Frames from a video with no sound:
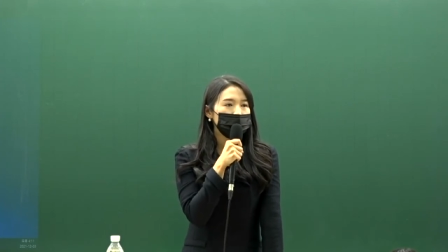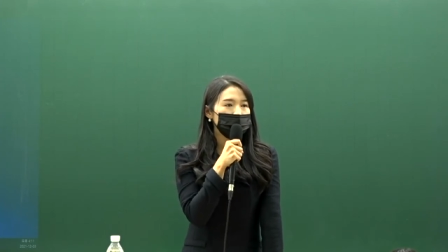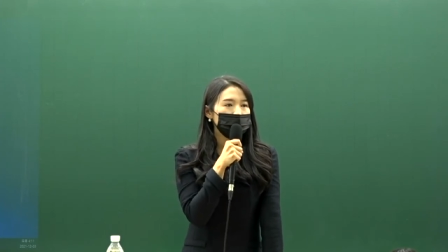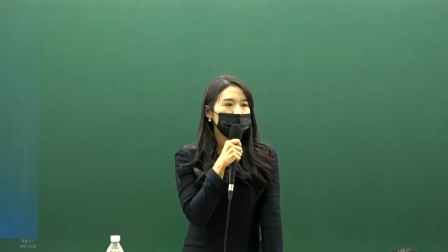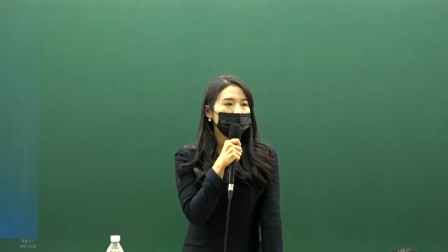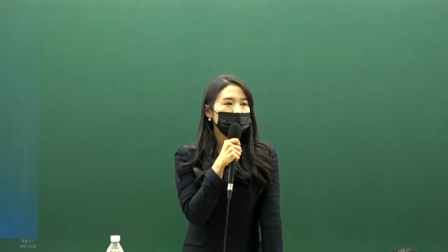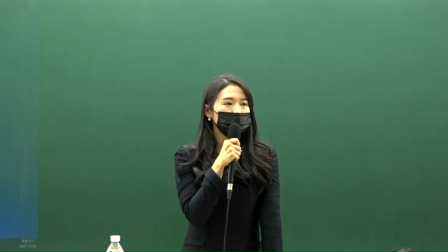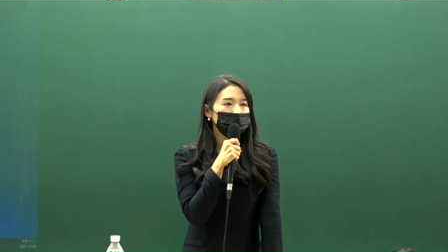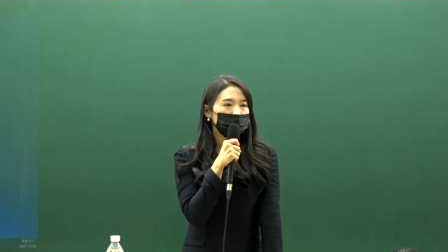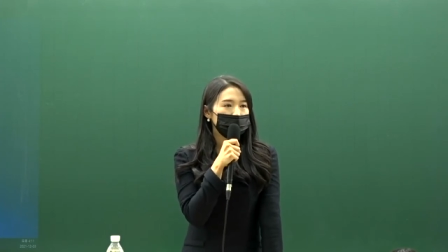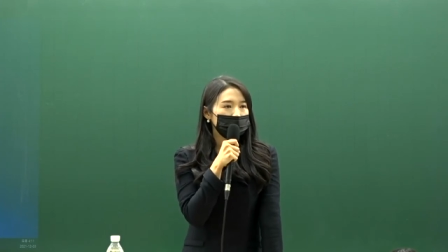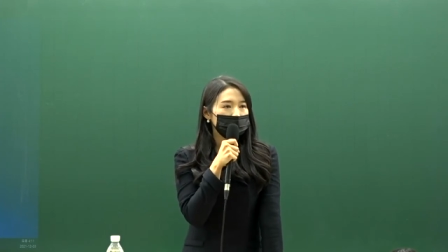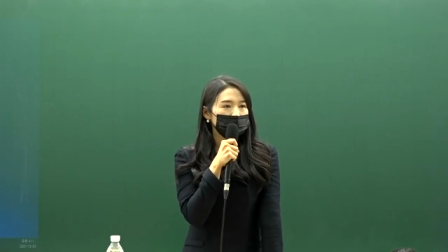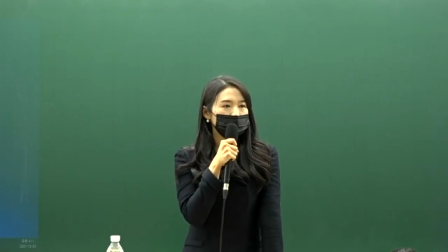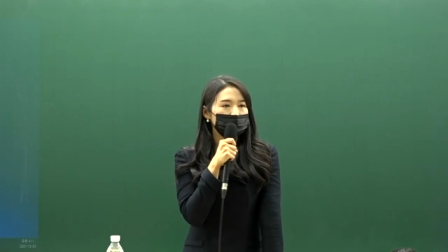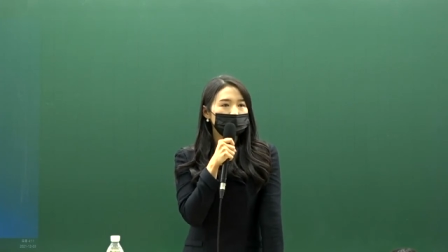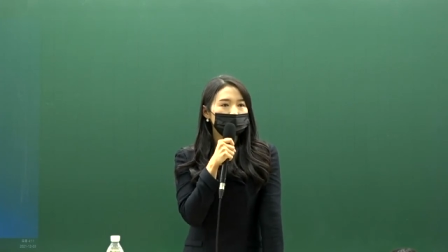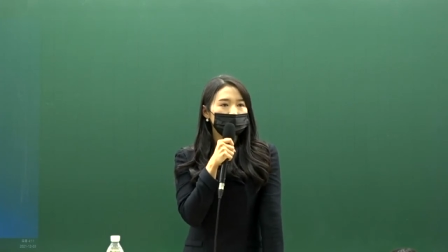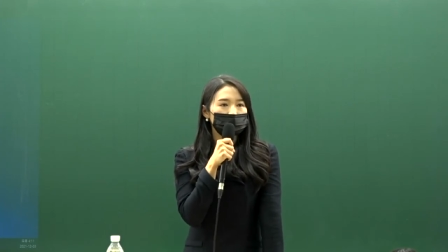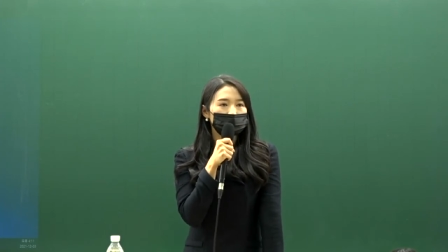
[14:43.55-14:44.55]
쓰기
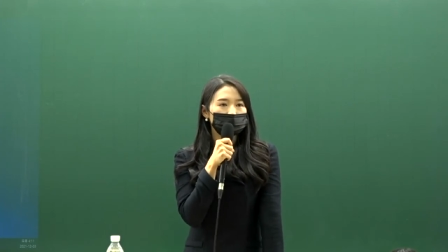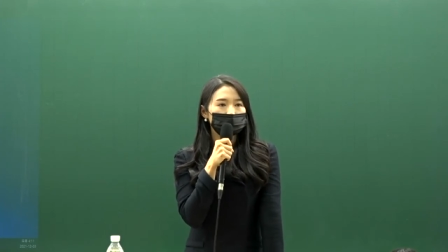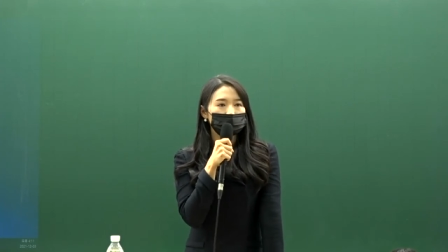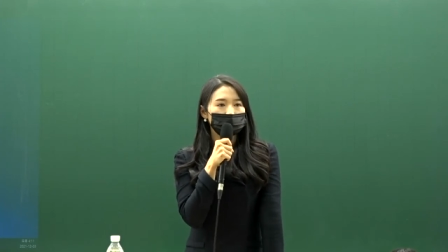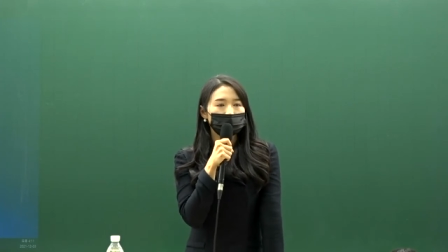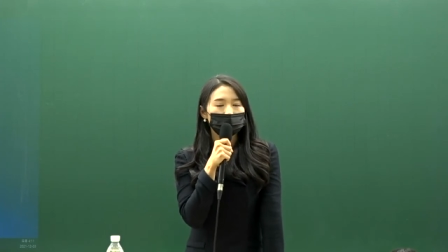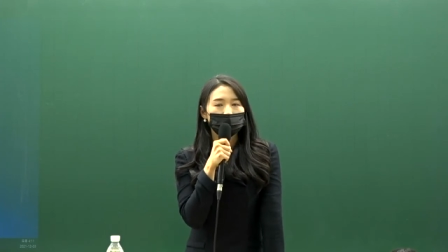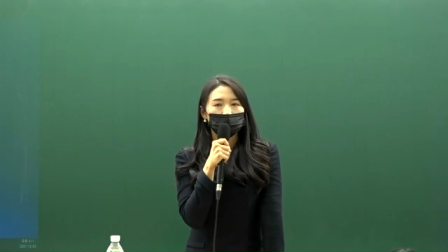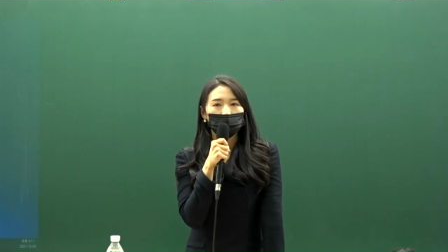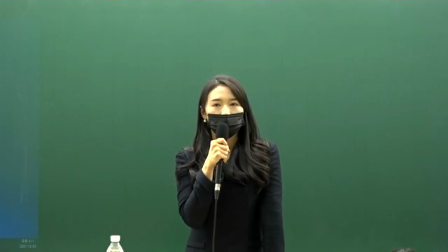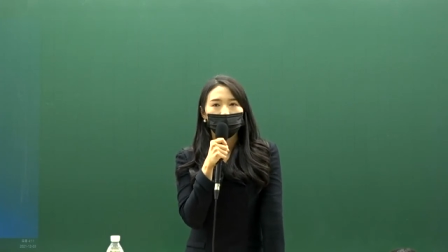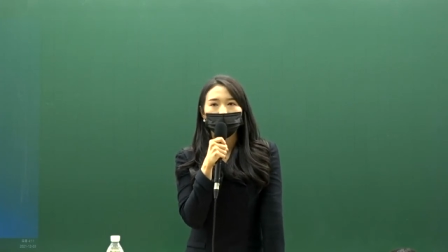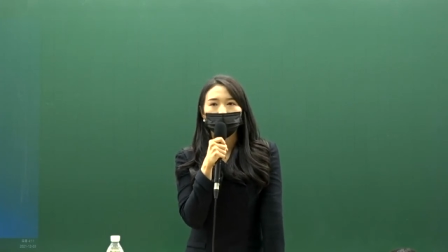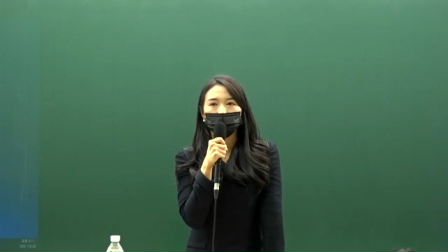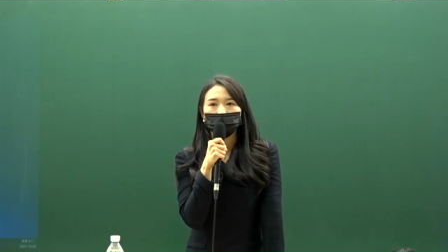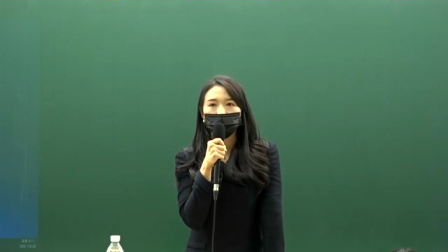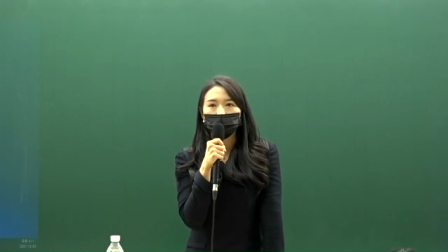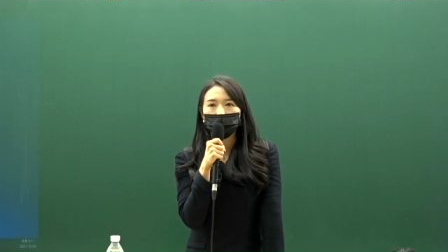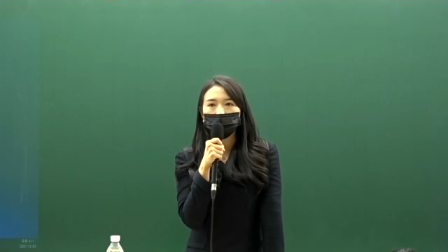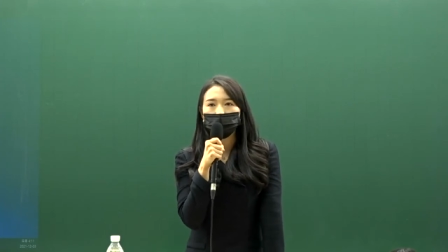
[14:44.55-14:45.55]
위해서 이론에 대한
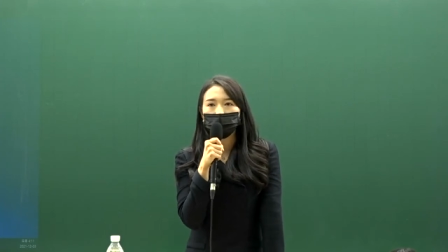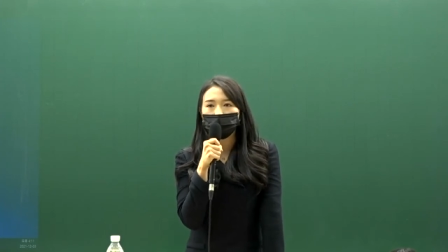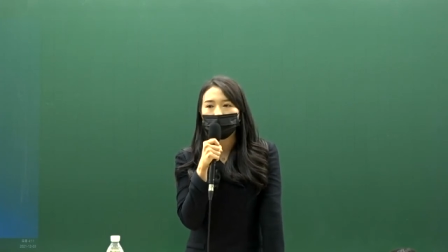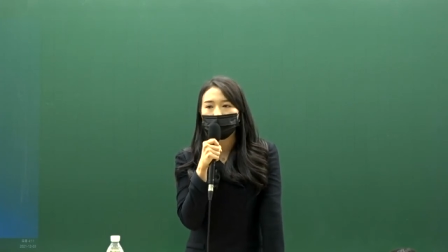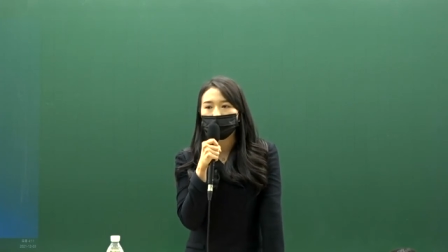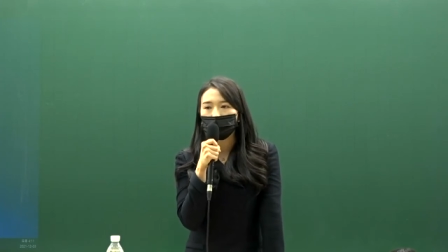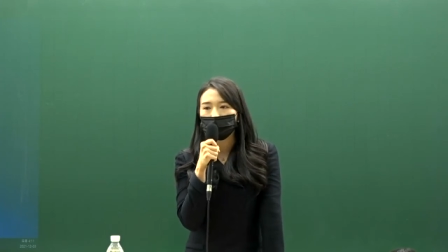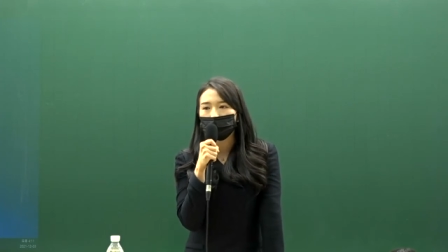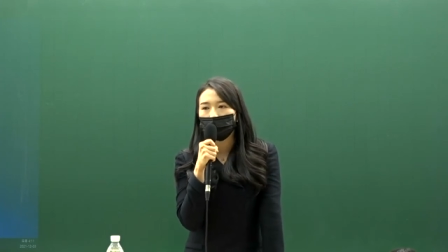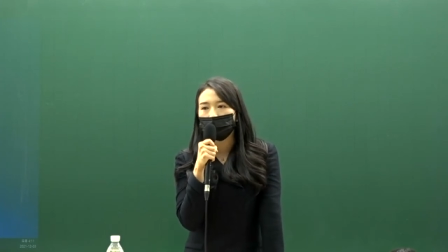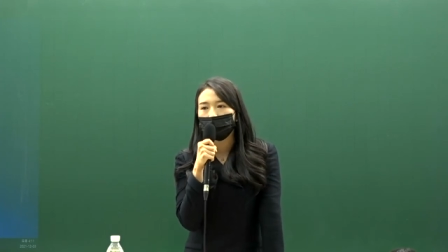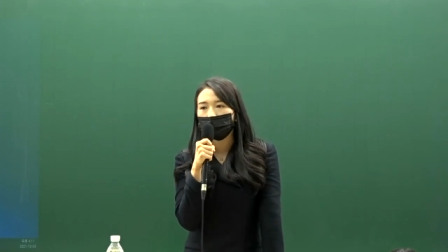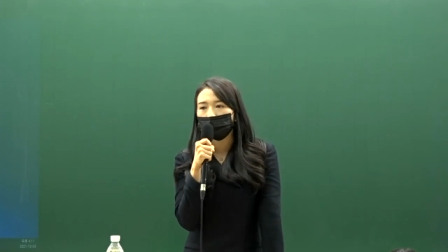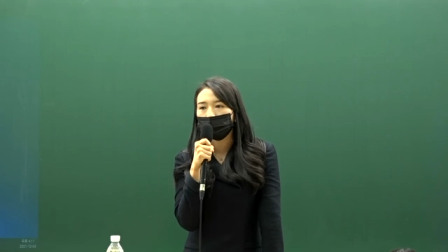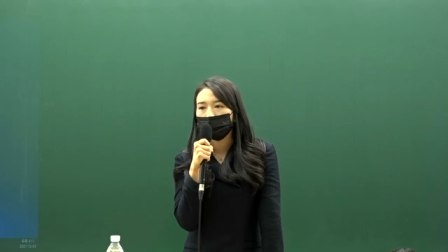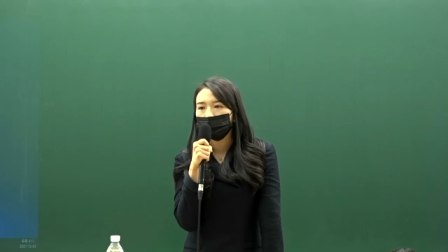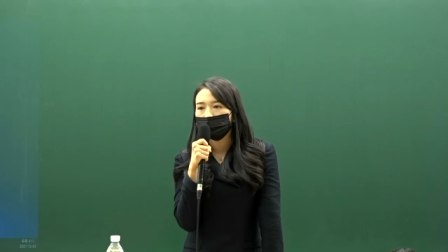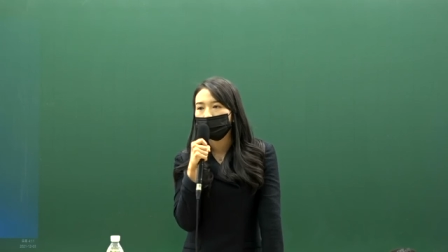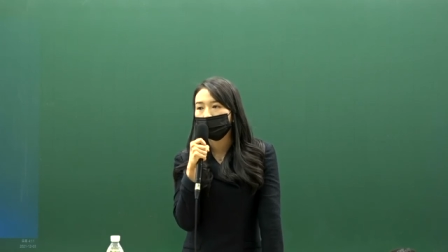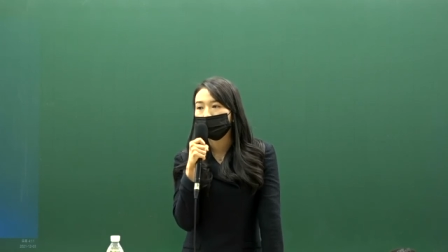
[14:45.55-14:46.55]
시사점이랑
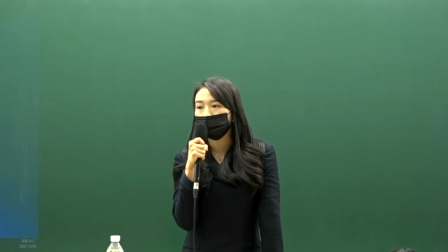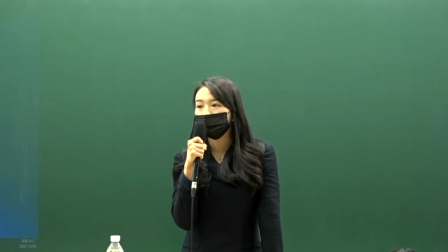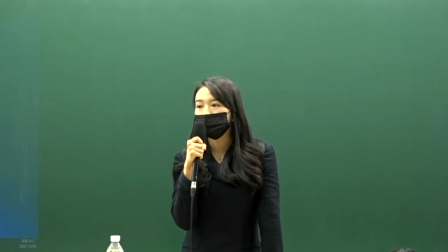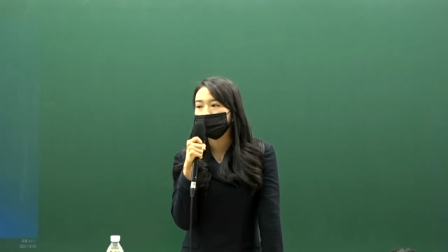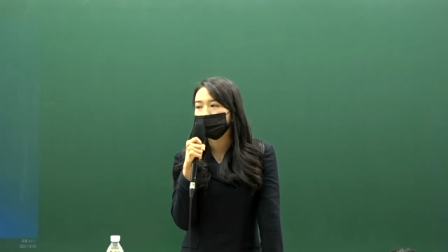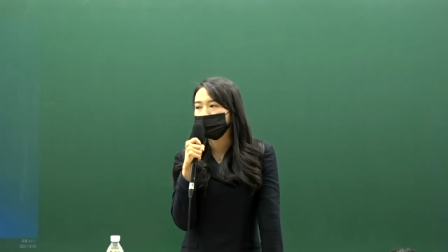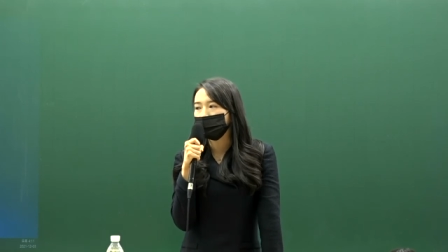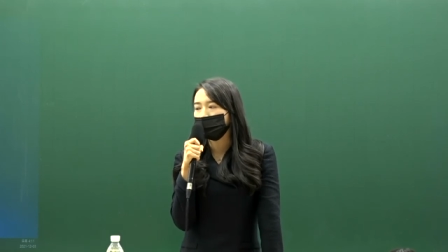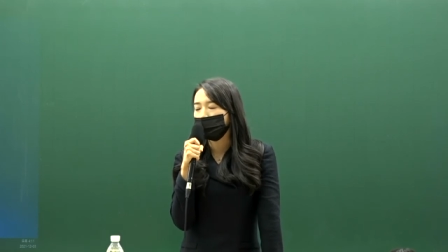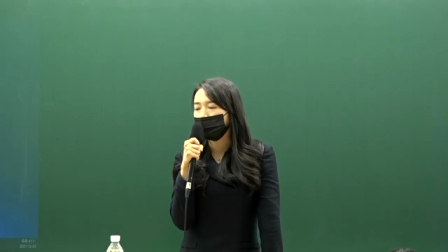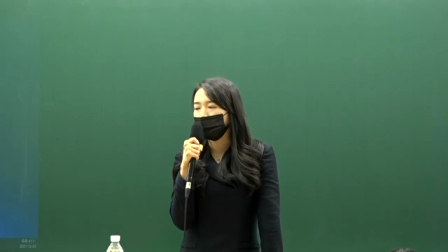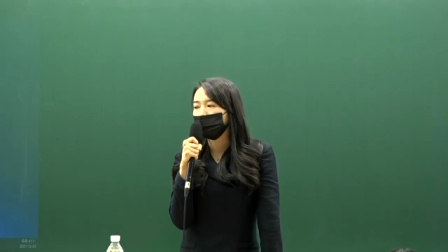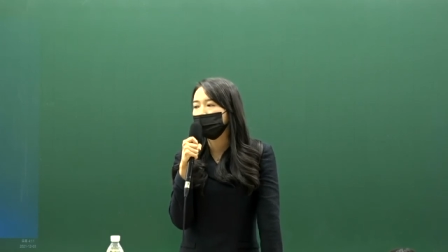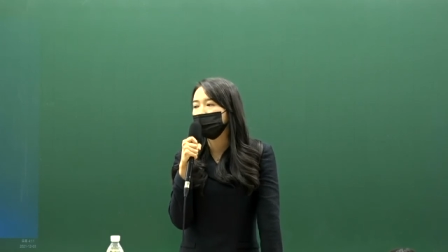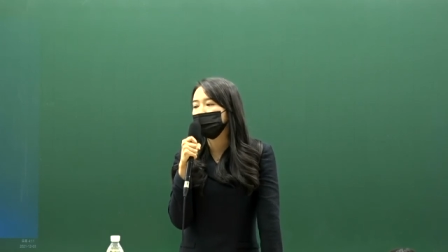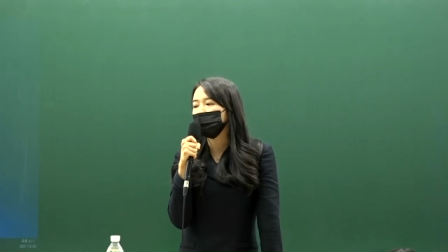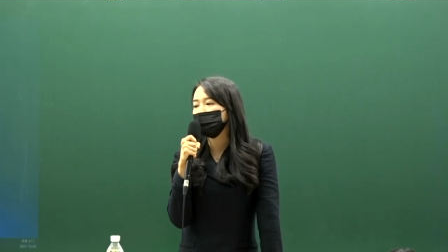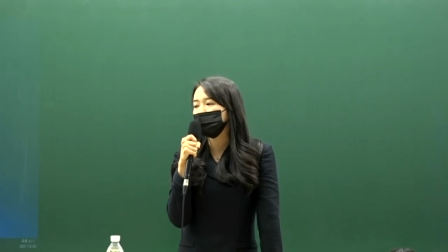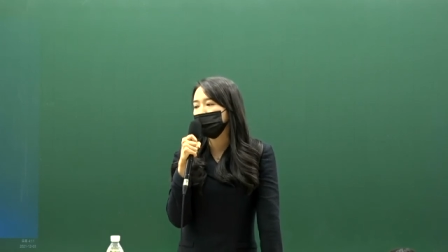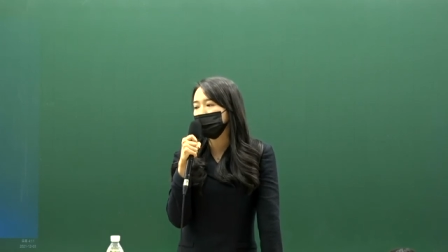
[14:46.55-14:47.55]
비판점을 알고
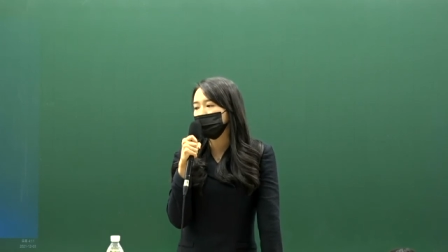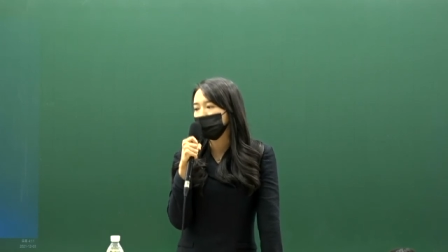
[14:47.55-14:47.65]
있으면